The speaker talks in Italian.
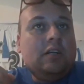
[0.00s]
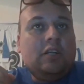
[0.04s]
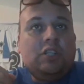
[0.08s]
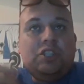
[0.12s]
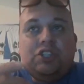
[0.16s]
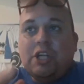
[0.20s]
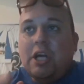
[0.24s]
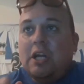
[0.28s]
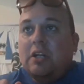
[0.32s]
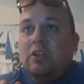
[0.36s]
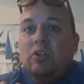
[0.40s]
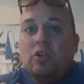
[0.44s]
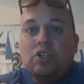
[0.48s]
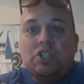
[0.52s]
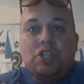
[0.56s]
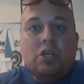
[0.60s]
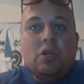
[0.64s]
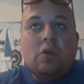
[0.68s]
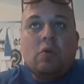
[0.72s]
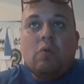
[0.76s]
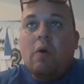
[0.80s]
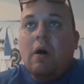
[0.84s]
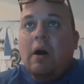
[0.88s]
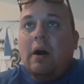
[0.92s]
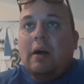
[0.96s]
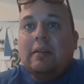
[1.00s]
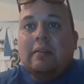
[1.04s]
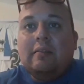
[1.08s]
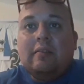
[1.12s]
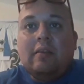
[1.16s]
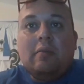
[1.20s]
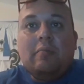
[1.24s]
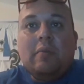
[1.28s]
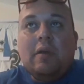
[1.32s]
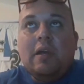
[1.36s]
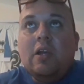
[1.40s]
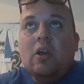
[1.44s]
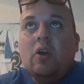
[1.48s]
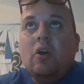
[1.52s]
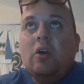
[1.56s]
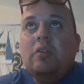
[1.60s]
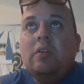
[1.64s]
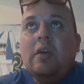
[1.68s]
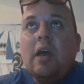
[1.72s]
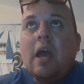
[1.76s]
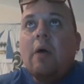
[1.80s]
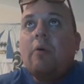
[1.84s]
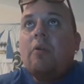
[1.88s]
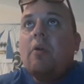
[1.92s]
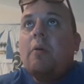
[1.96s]
150 milioni
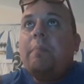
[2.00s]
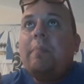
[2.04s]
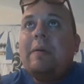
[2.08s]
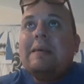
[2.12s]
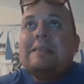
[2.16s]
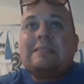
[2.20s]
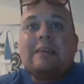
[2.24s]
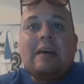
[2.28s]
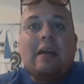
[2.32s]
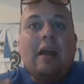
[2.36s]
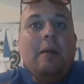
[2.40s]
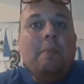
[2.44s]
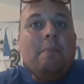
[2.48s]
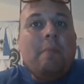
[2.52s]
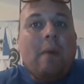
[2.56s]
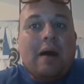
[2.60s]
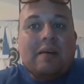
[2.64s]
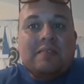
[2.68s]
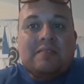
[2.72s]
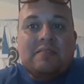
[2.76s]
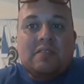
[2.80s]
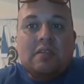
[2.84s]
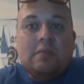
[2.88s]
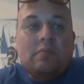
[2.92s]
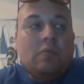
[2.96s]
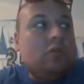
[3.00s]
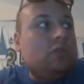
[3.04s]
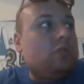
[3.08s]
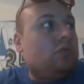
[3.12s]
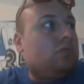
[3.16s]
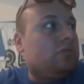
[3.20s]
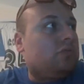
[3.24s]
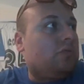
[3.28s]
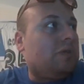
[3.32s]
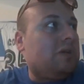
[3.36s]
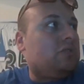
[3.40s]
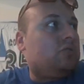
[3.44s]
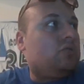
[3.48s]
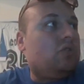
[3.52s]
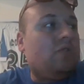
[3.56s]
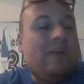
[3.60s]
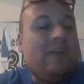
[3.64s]
di euro, il Pescara al massimo, questo